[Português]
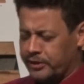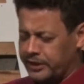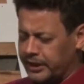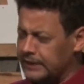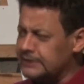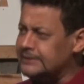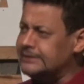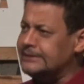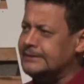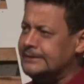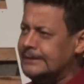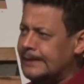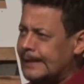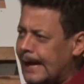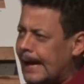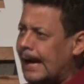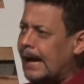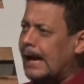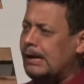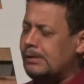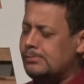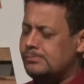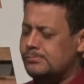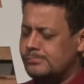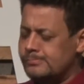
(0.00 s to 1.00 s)
Porque se
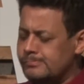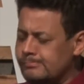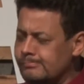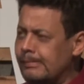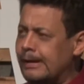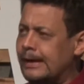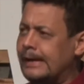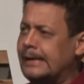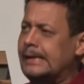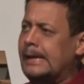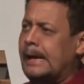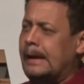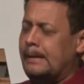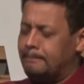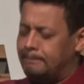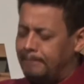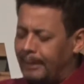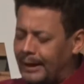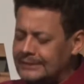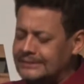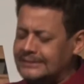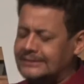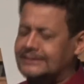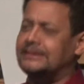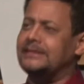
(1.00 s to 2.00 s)
há uma
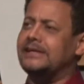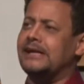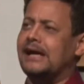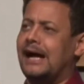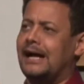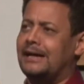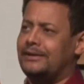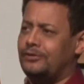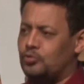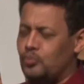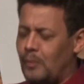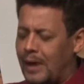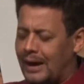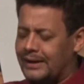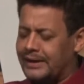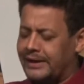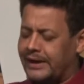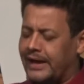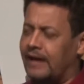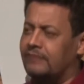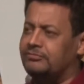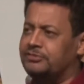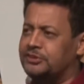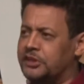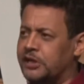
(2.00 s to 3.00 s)
passeata, uma
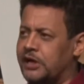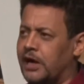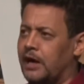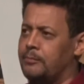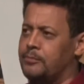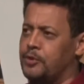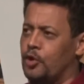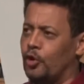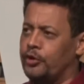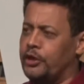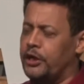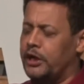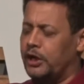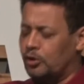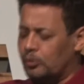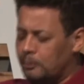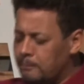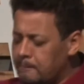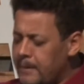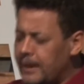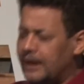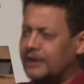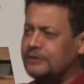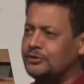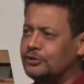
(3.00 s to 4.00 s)
greve de
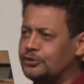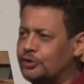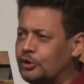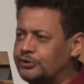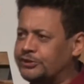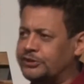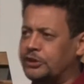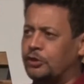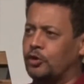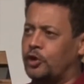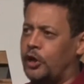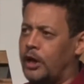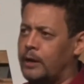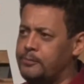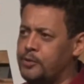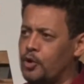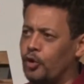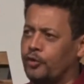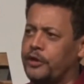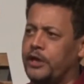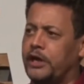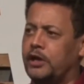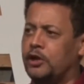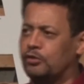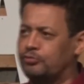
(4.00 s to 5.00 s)
caminhoneiro, mesmo não sendo
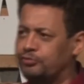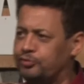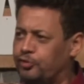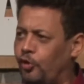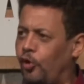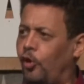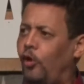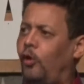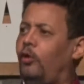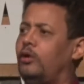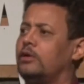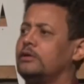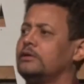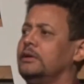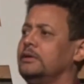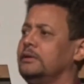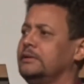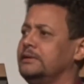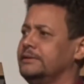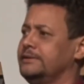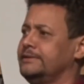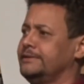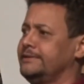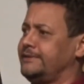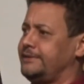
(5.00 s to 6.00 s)
caminhoneiro, eu vou
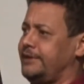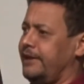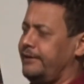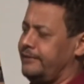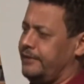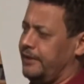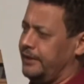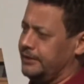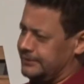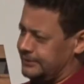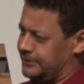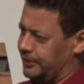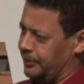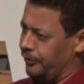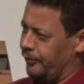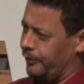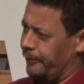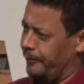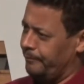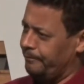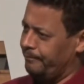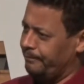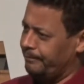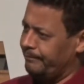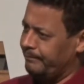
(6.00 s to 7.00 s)
ceder,
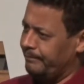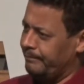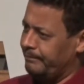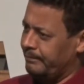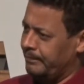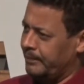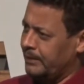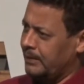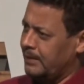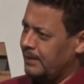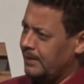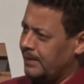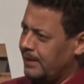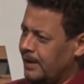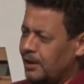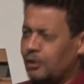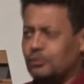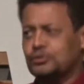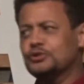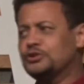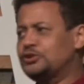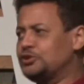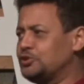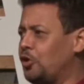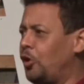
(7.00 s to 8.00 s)
Senhor.
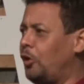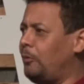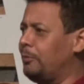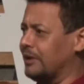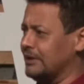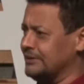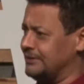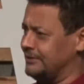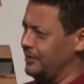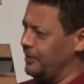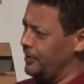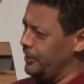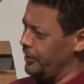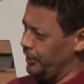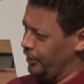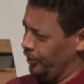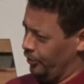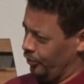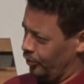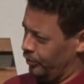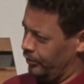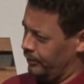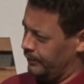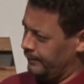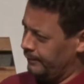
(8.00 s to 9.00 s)
Eu não sou
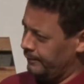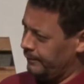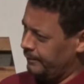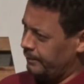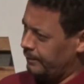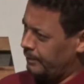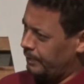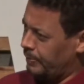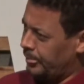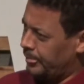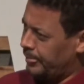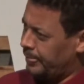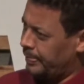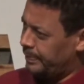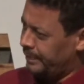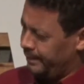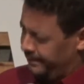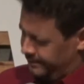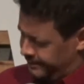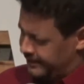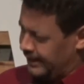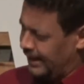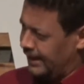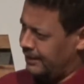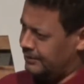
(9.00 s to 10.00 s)
brasileiro.
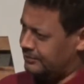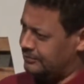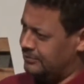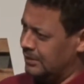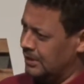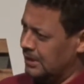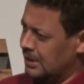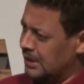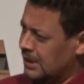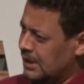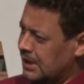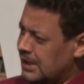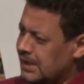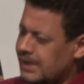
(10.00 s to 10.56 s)
Certo?